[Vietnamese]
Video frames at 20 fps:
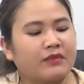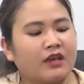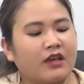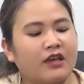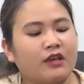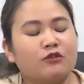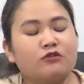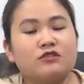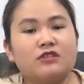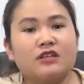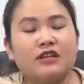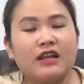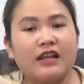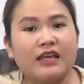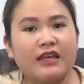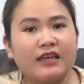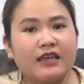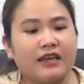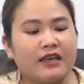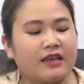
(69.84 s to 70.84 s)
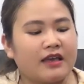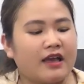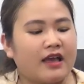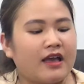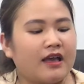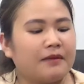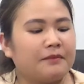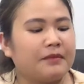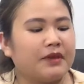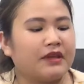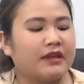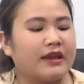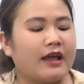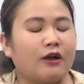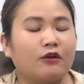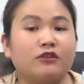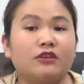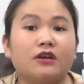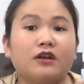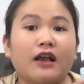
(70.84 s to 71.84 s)
yếu sinh lý hay bị
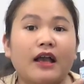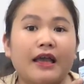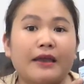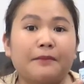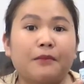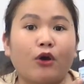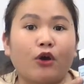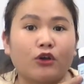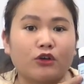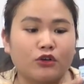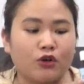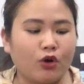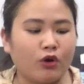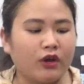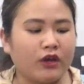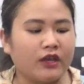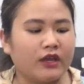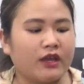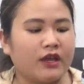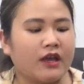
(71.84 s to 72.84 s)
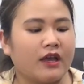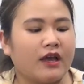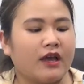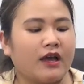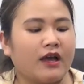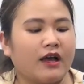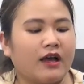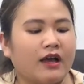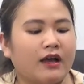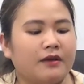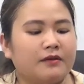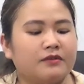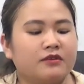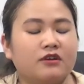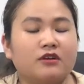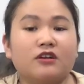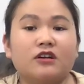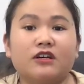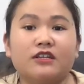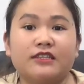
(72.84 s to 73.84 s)
đau nhức hay mỏi gối, à,
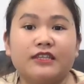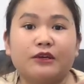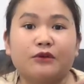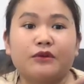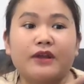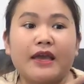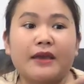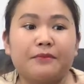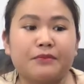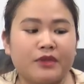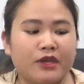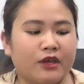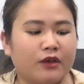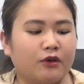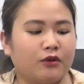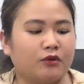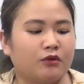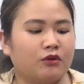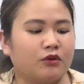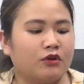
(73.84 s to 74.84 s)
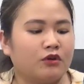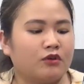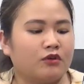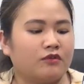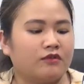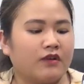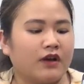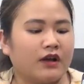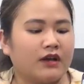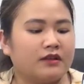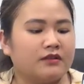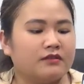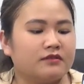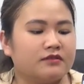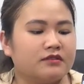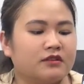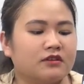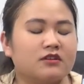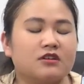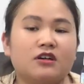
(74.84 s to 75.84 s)
những người tiểu đêm nhiều và
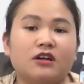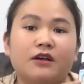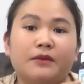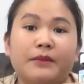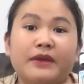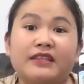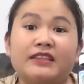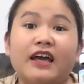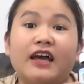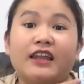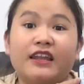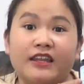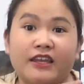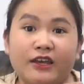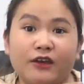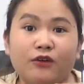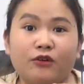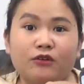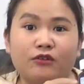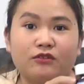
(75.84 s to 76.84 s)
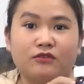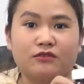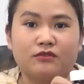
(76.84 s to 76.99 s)
những người bị thận yếu.